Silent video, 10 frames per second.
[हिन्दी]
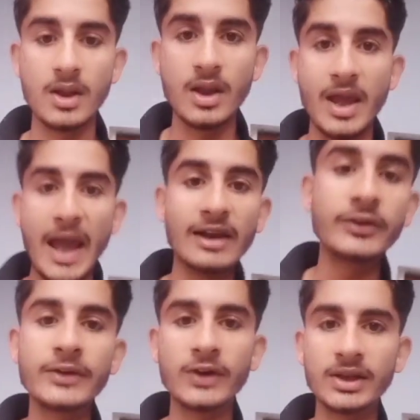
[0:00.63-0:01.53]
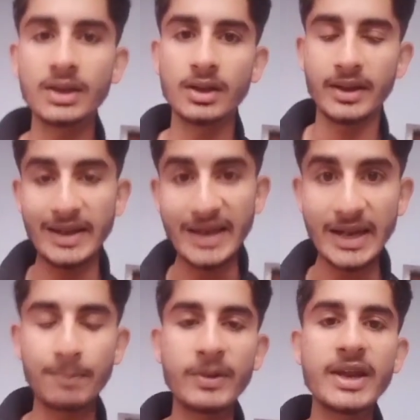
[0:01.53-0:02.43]
हेलो रिवन
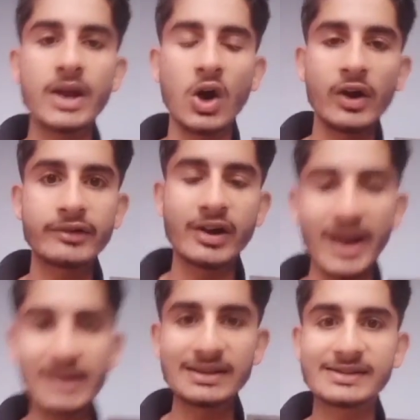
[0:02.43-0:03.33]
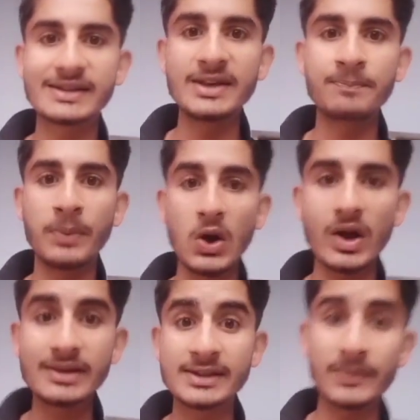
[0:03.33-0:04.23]
एपी और ट्रायंगल्स की
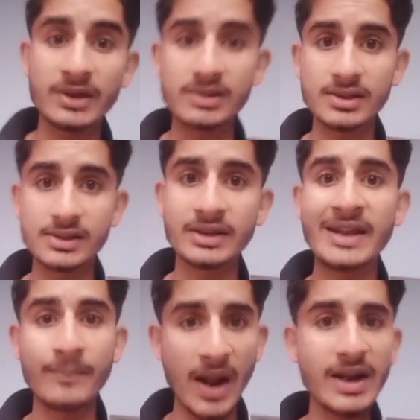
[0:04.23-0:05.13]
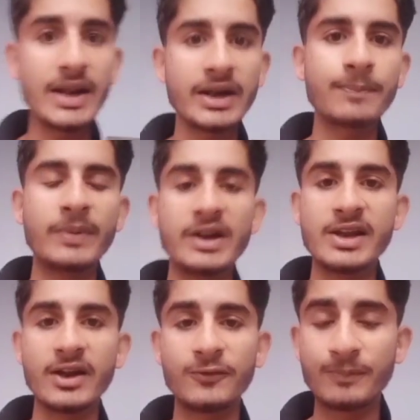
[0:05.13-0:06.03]
बहुत ज़बरदस्त डिमांडेड
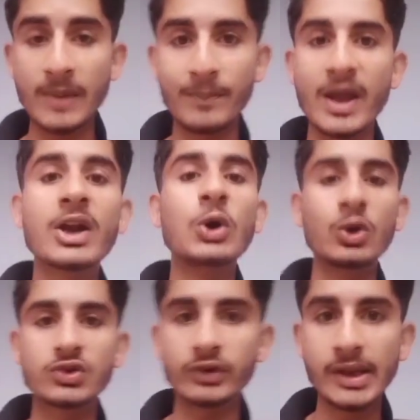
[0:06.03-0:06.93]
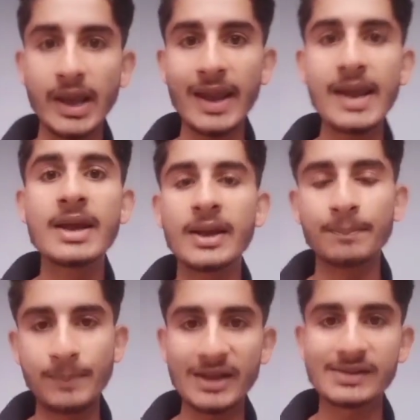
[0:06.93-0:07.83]
पीडीएफ प्रिपेयर हो चुकी है
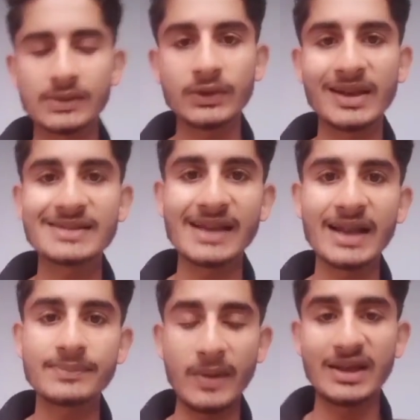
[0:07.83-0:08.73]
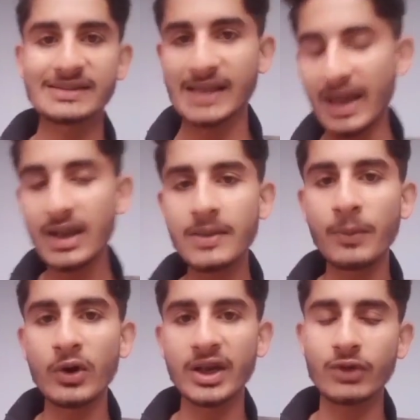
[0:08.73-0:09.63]
प्लस उनके साथ मैंने सारे
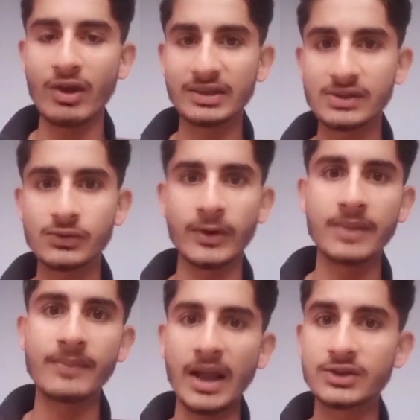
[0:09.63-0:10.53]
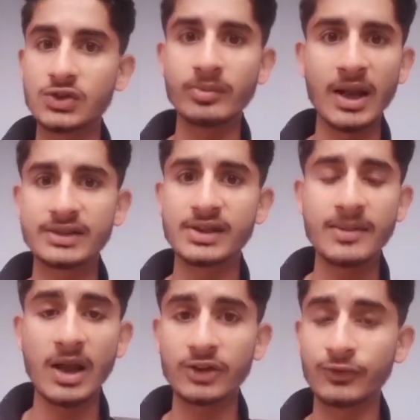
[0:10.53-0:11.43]
इंपॉर्टेंट क्वेश्चन वन मार्क्स टू मार्क्स थ्री
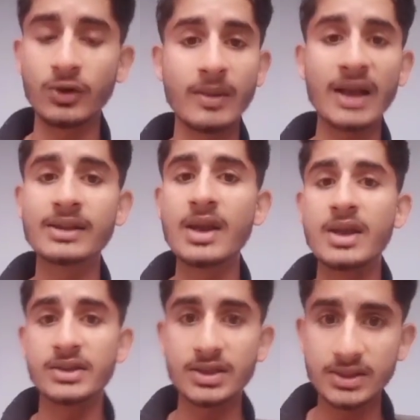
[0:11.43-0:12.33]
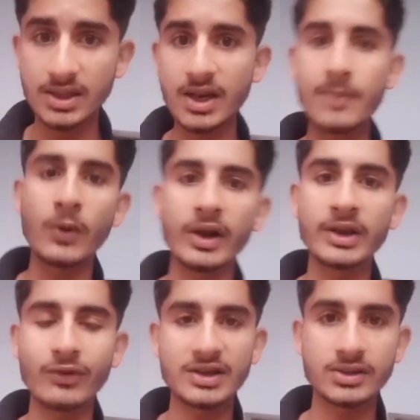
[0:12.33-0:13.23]
मार्क्स फोर मार्क्स जितने इंपॉर्टेंट
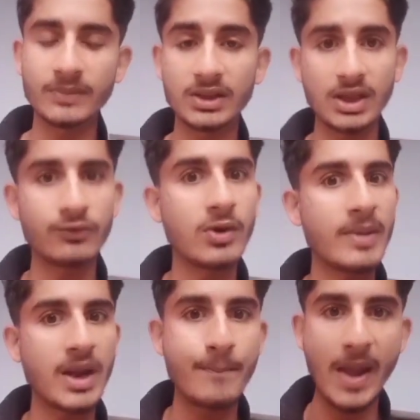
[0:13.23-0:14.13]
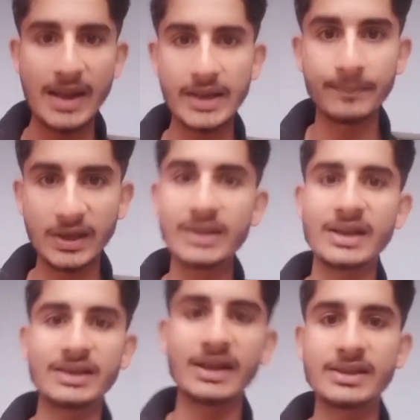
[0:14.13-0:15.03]
क्वेश्चन बनते हैं वो मैंने पहले भी दे
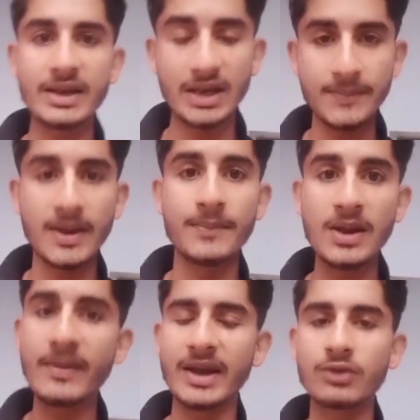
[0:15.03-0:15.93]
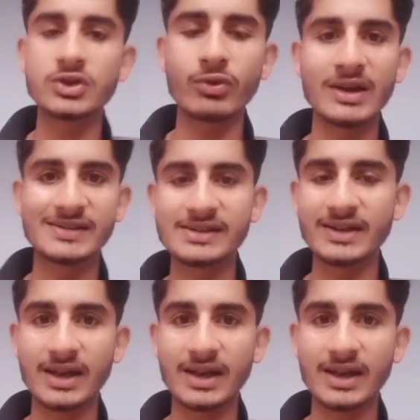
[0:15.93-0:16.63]
दिए थे इनमें भी मैंने कुछ क्वेश्चन रखे